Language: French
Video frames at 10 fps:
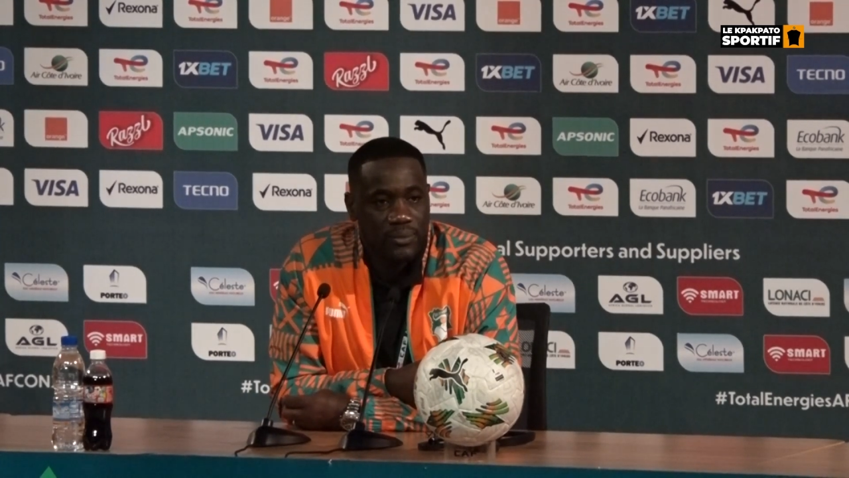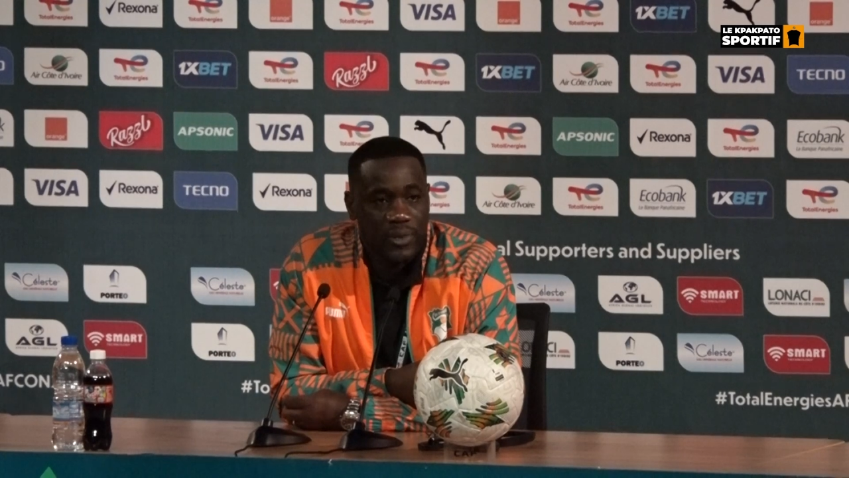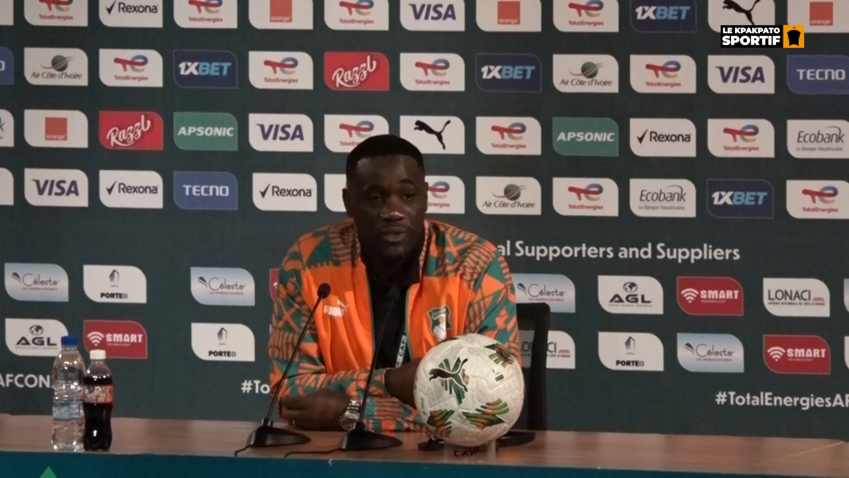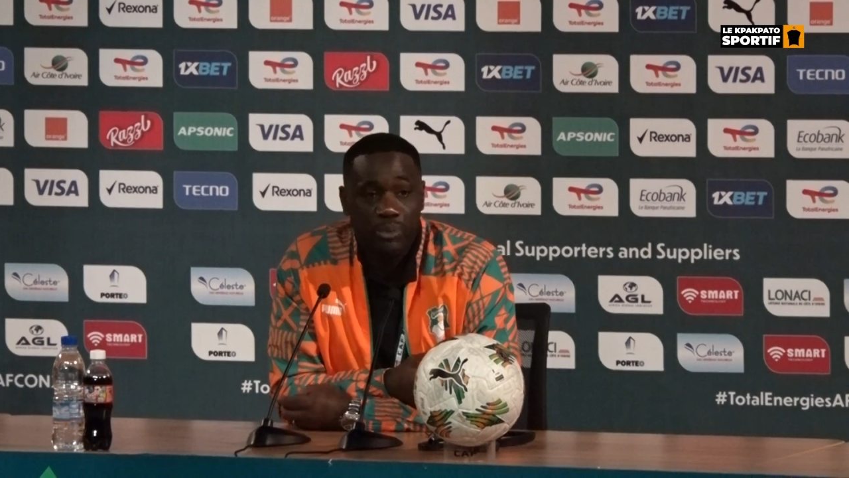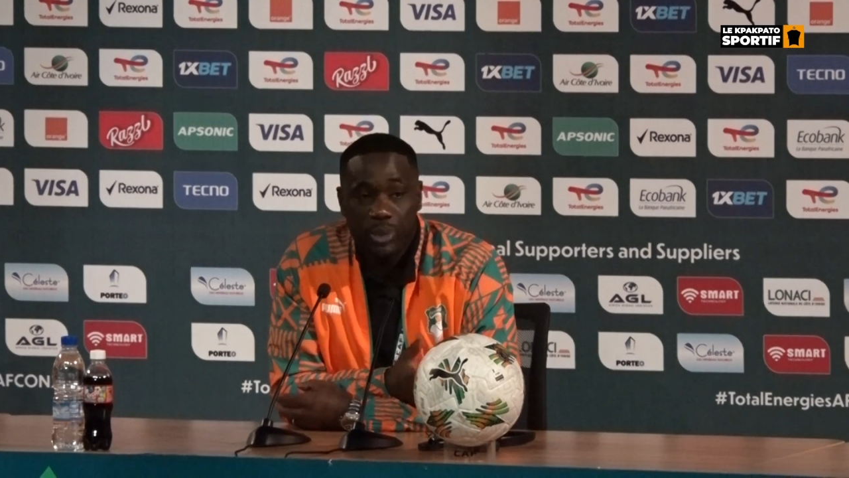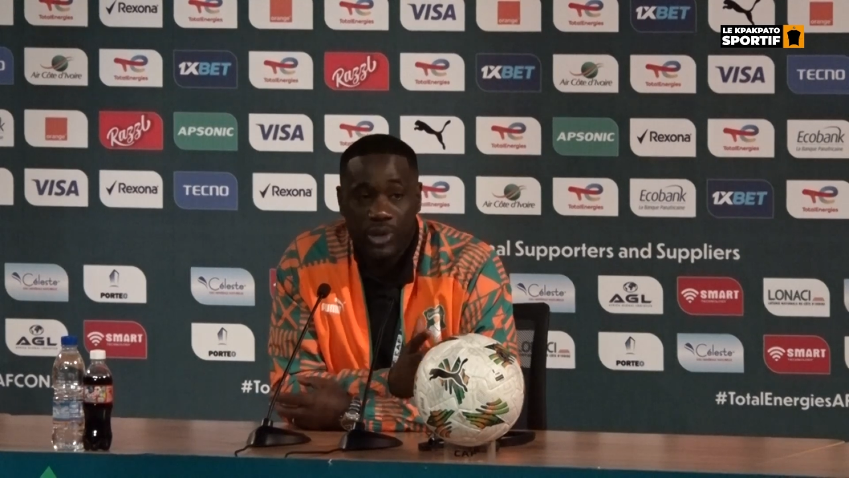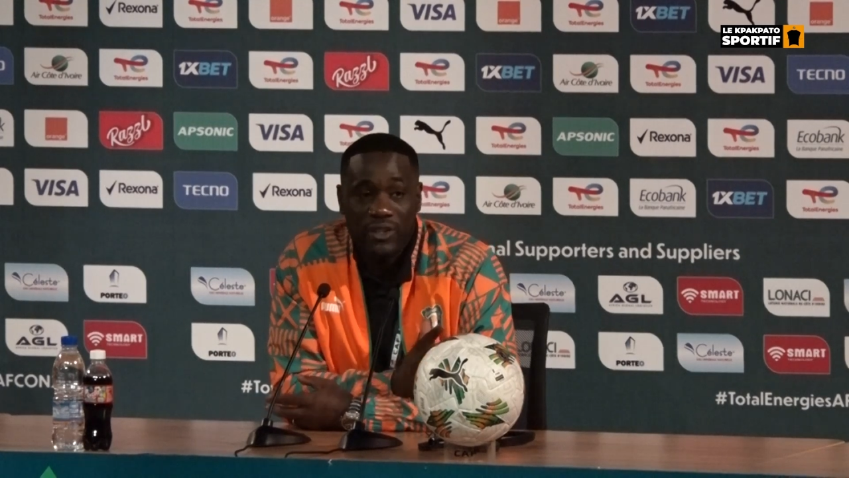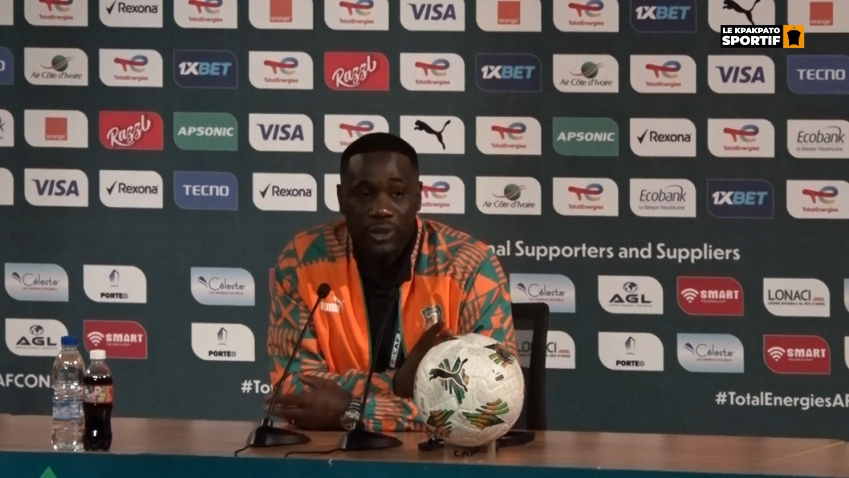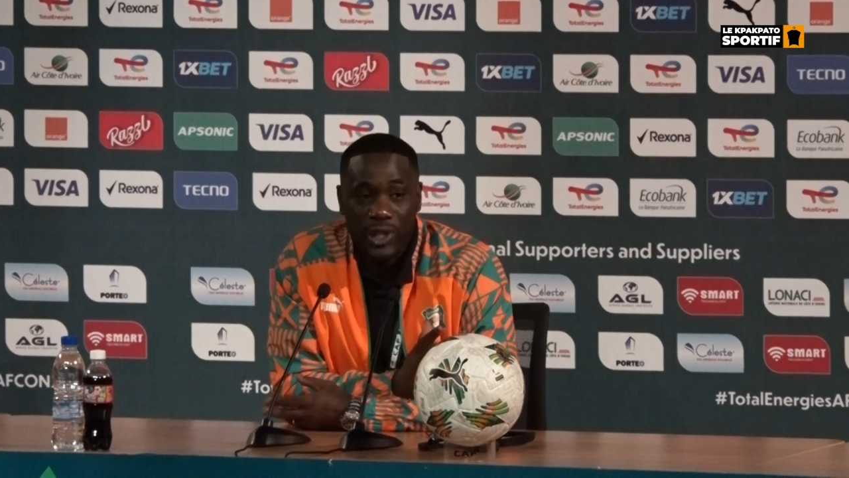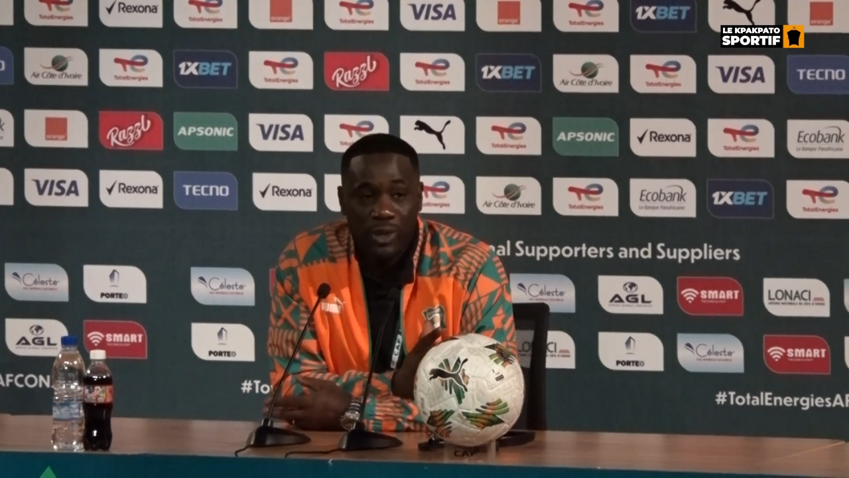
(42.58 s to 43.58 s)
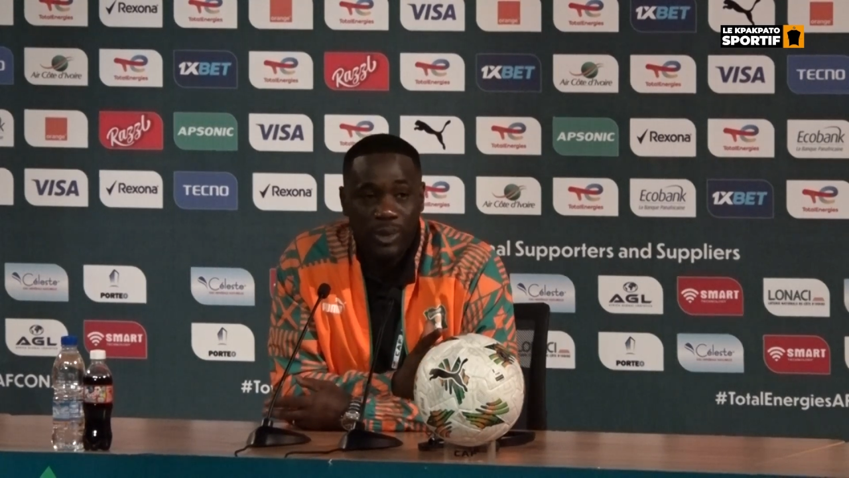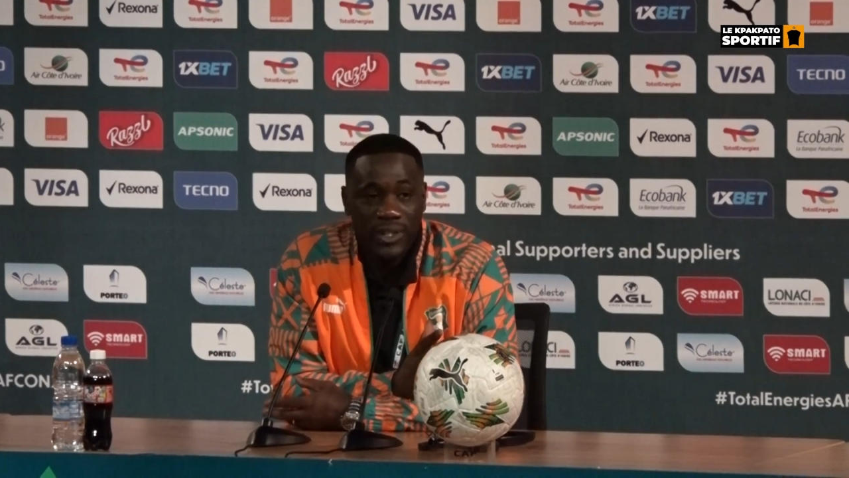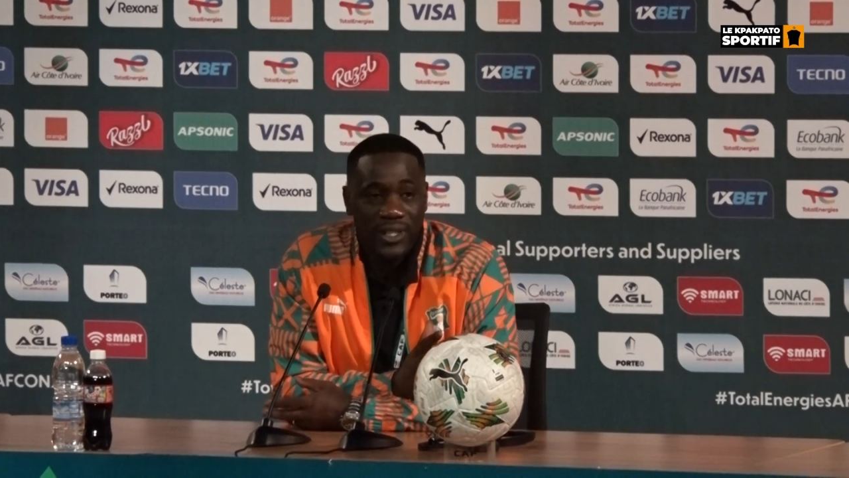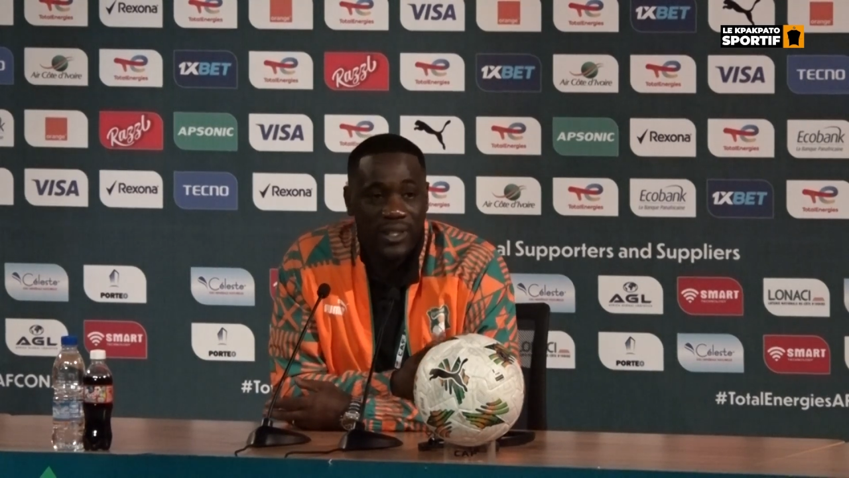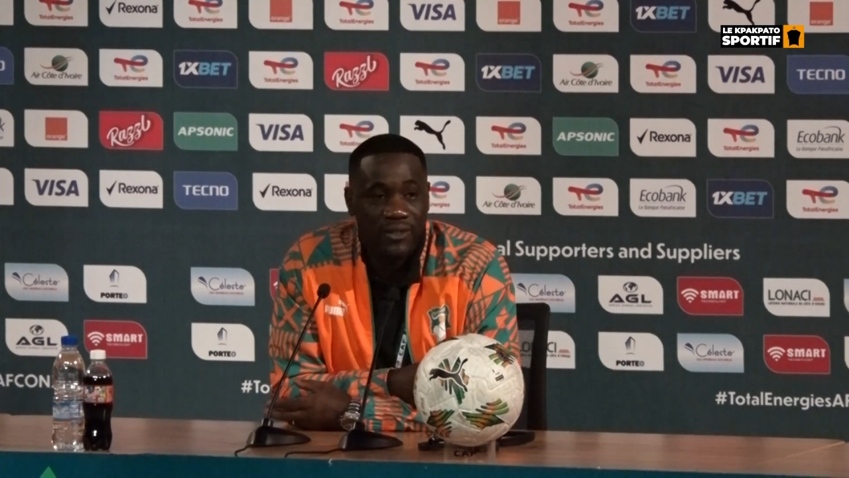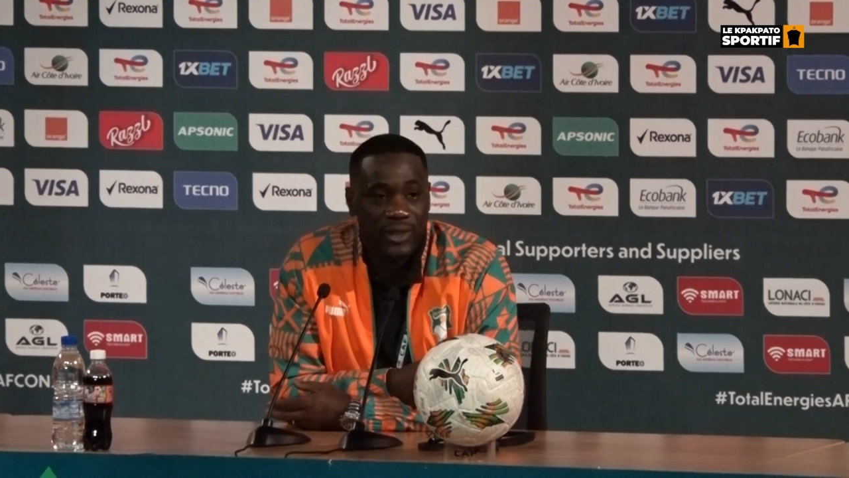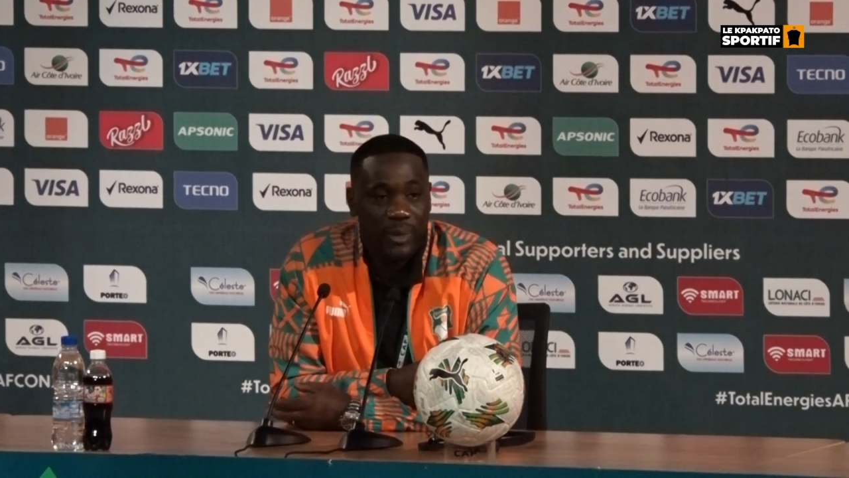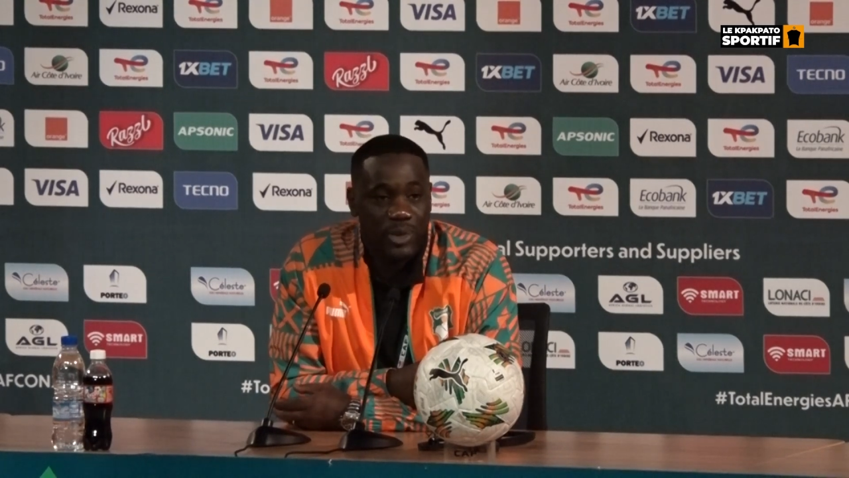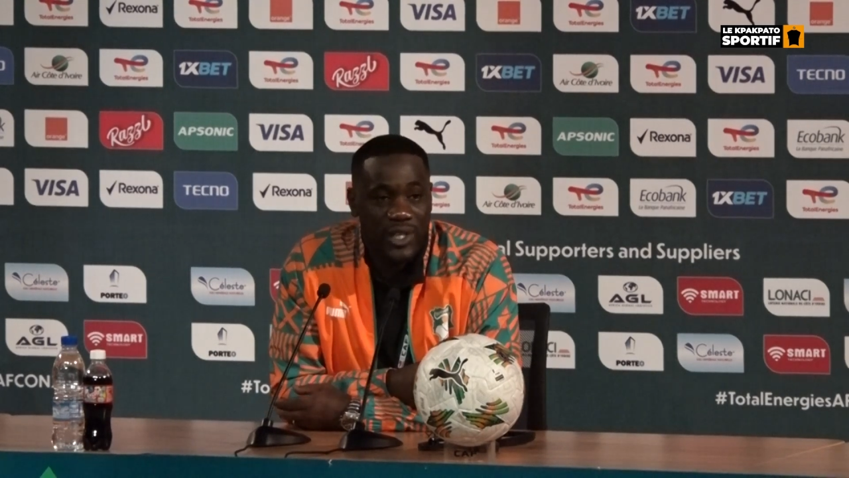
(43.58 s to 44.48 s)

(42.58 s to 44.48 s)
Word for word: Mais peut-être faudra faudra